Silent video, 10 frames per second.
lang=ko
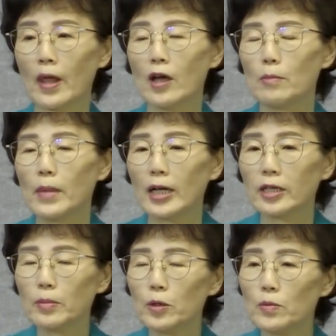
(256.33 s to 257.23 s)

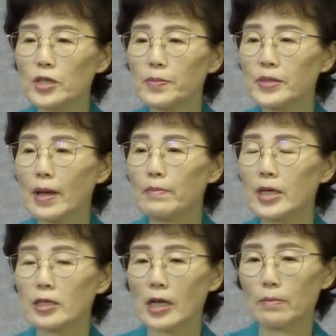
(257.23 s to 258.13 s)
마태복음
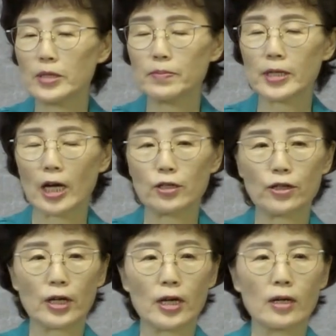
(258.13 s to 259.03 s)
13장
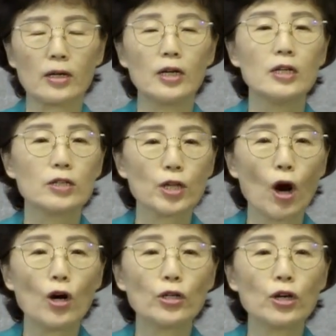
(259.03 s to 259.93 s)
34절에
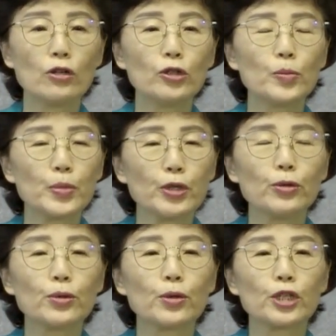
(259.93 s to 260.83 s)
성경은
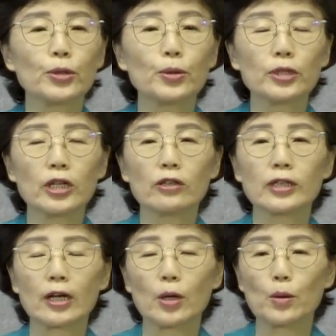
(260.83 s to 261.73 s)
비유로
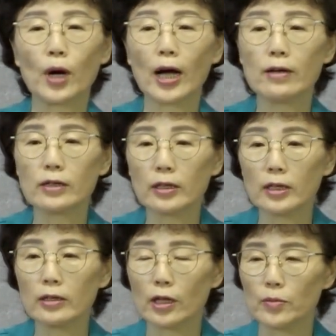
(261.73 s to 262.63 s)
기록되었다라고 하였기
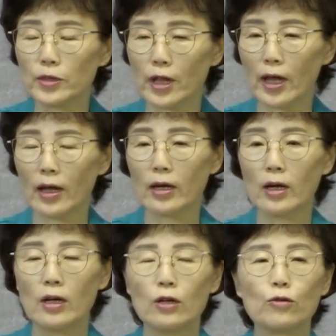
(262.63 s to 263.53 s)
때문에
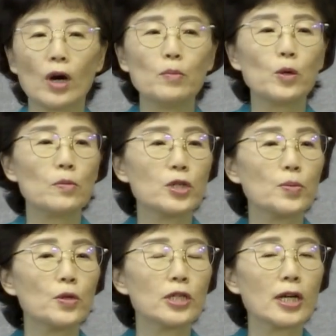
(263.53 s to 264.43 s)
요한복음
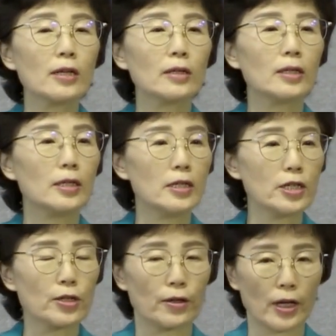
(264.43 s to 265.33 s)
15장
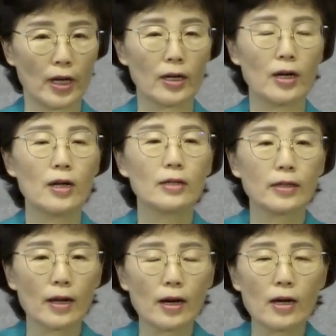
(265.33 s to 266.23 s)
1절에
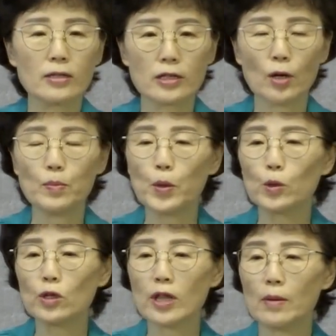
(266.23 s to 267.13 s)
내가 참
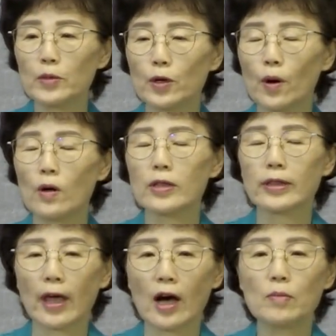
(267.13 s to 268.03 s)
포도나무요
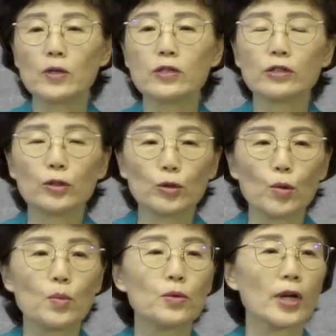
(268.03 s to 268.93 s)
내 아버지는
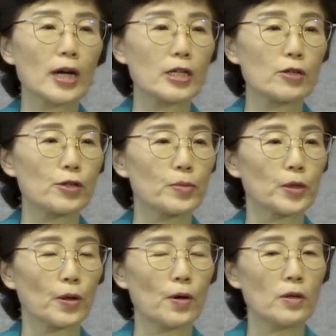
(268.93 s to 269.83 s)
농구를 하셨으므로